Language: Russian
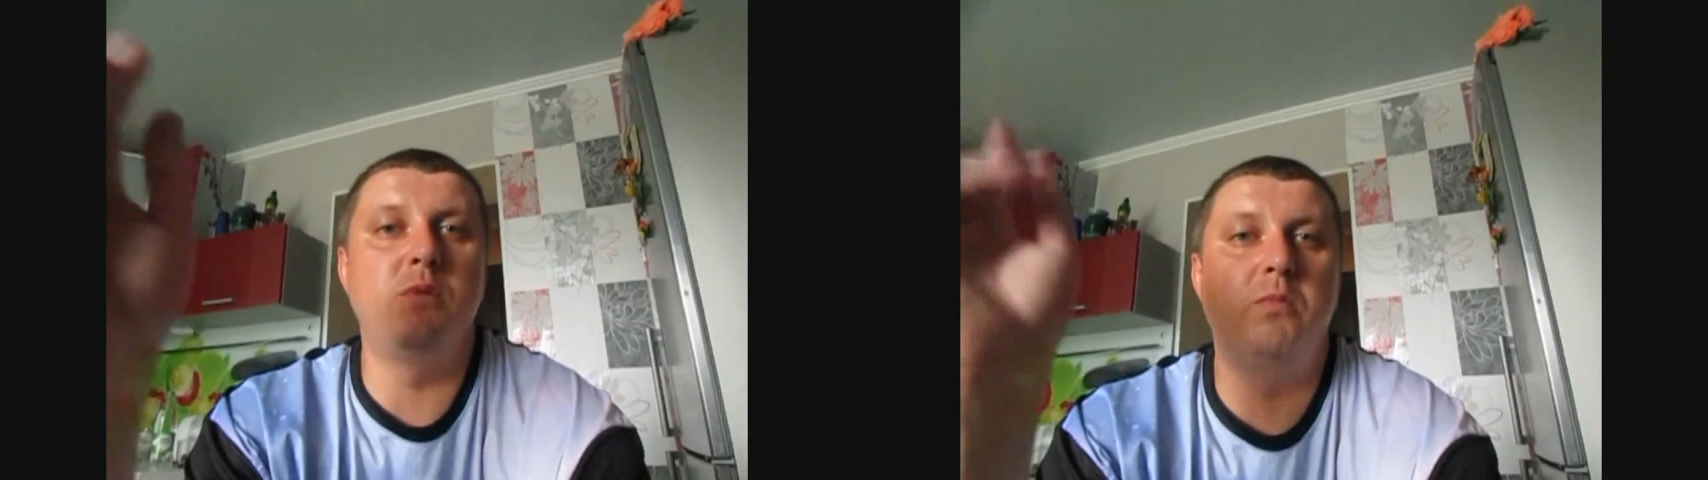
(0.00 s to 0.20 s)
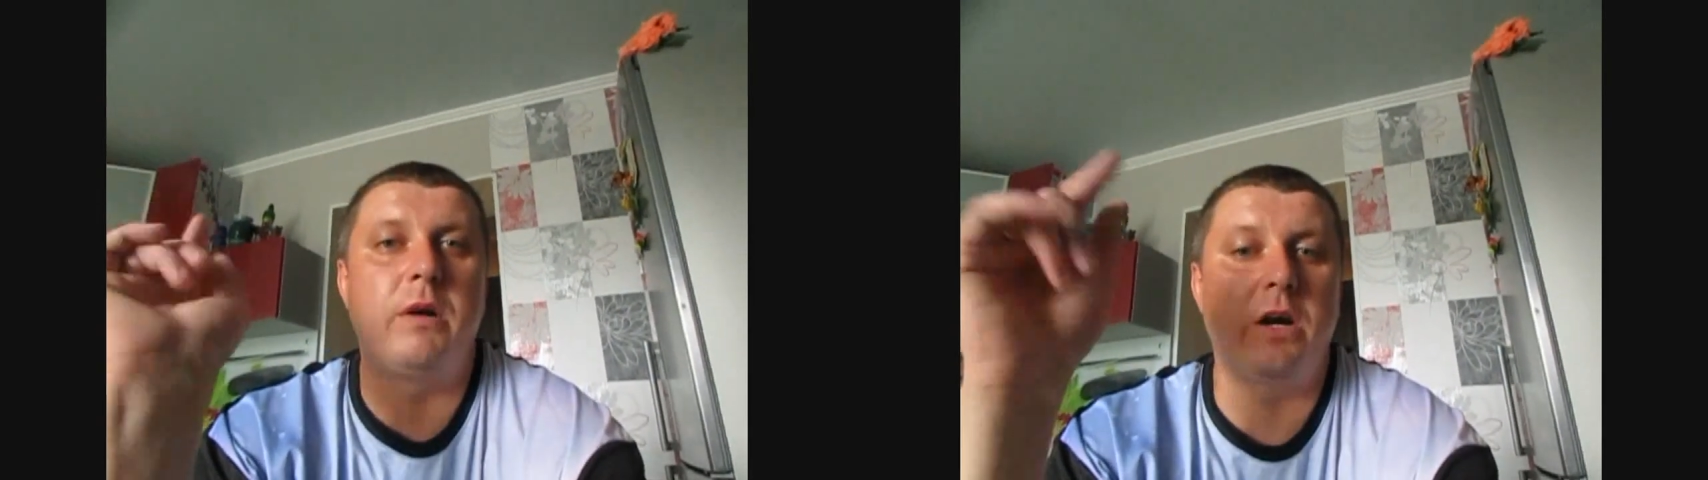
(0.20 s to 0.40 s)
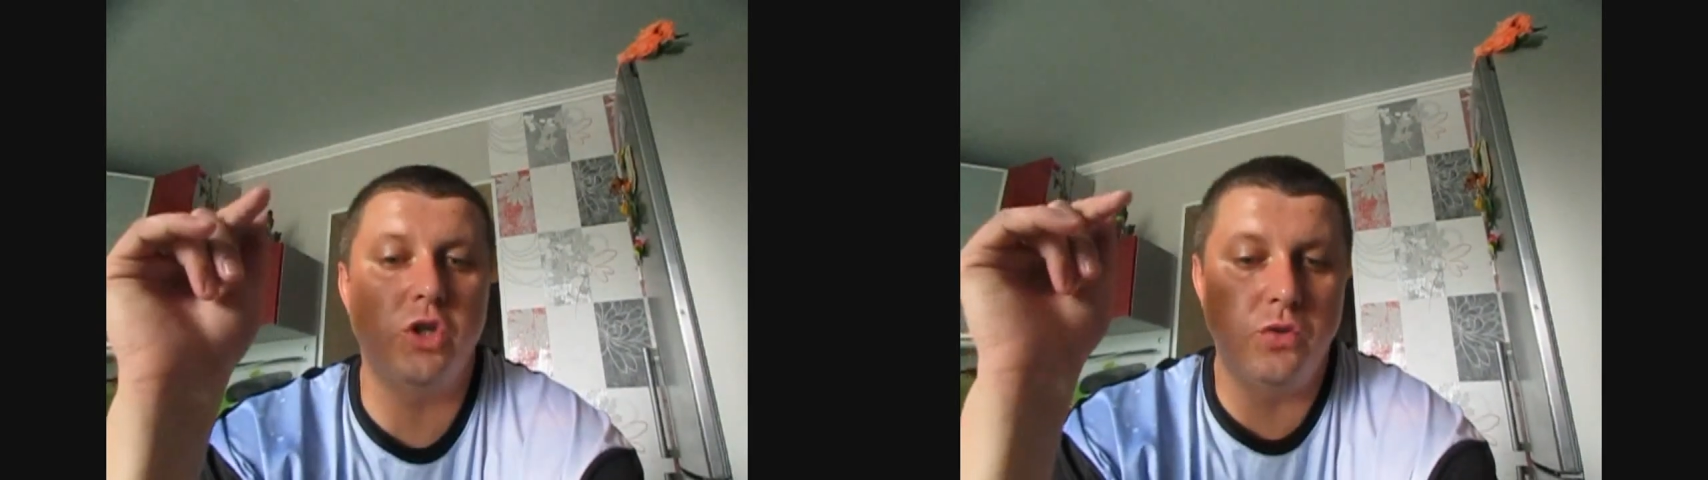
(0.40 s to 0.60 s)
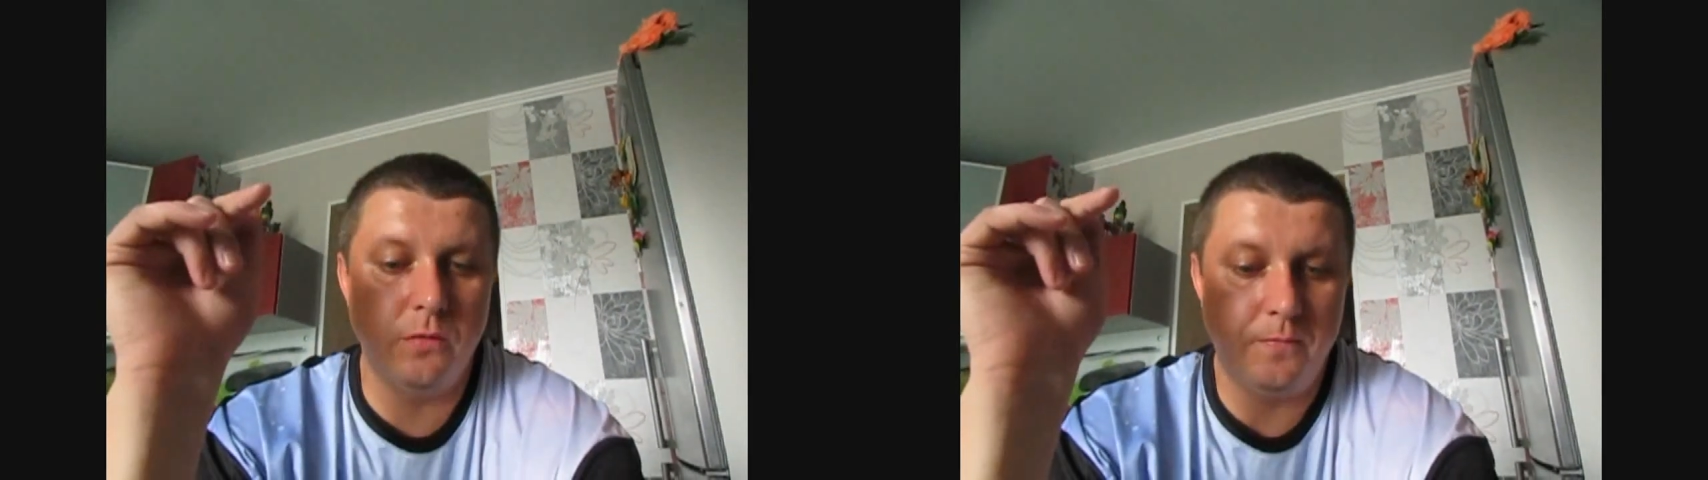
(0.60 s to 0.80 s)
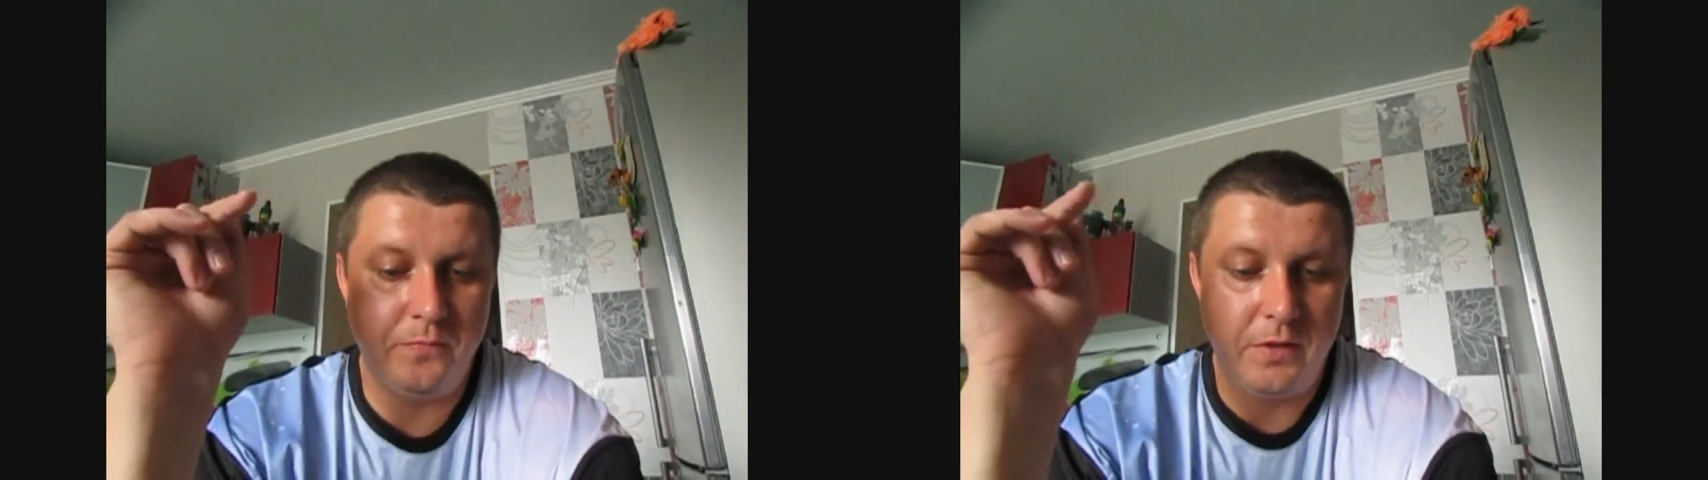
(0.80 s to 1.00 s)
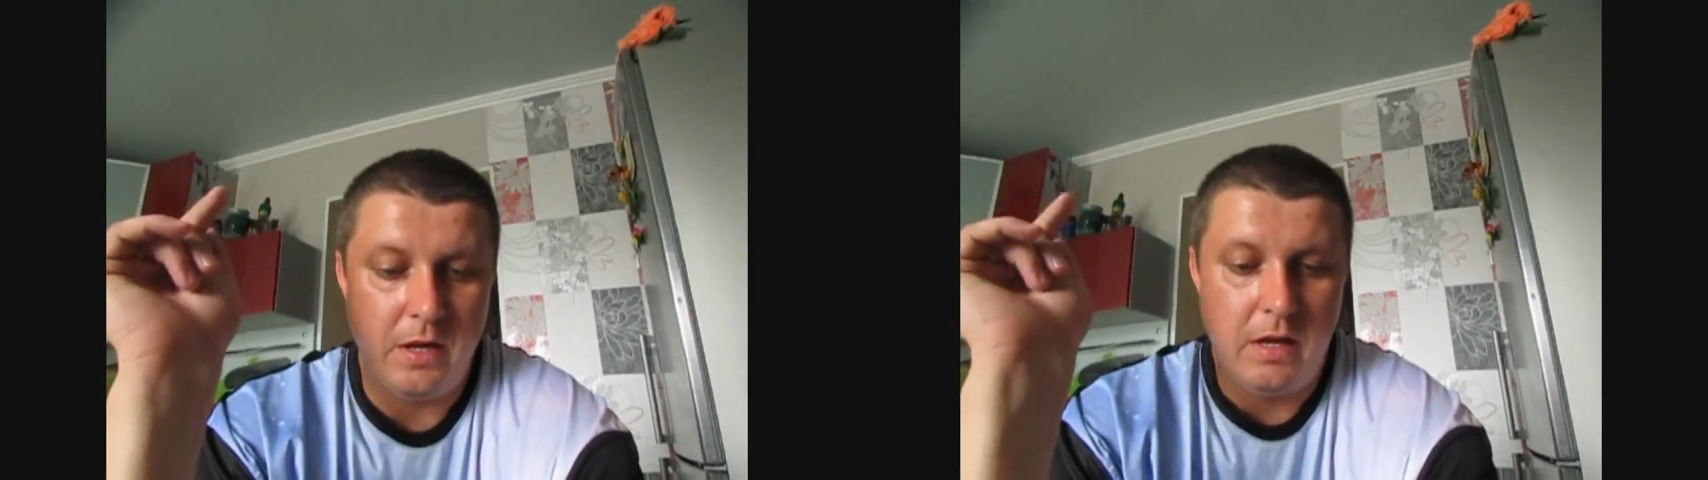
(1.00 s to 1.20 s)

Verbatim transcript: сниму, покажу,